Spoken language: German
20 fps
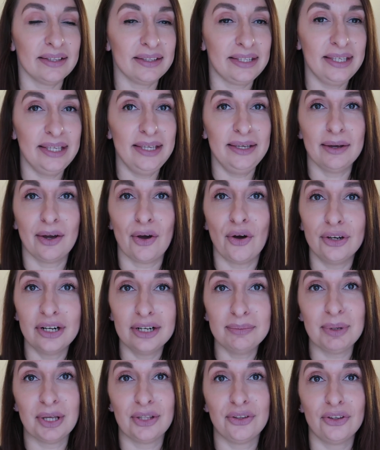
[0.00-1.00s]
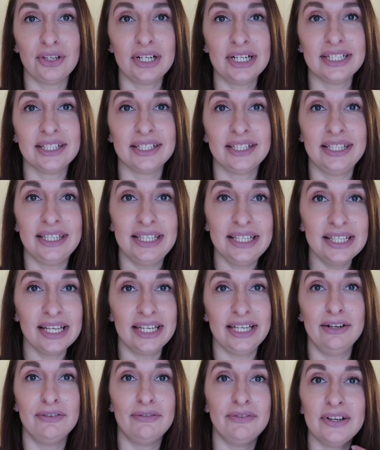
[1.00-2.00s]
die Ronald McDonald
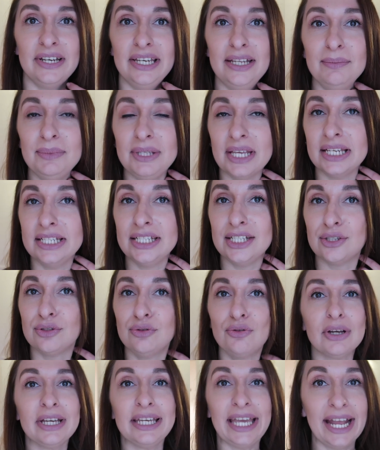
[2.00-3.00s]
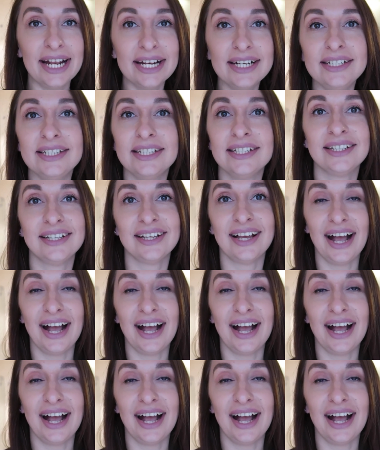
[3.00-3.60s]
Kinderhilfe nimmt ja nicht nur Geld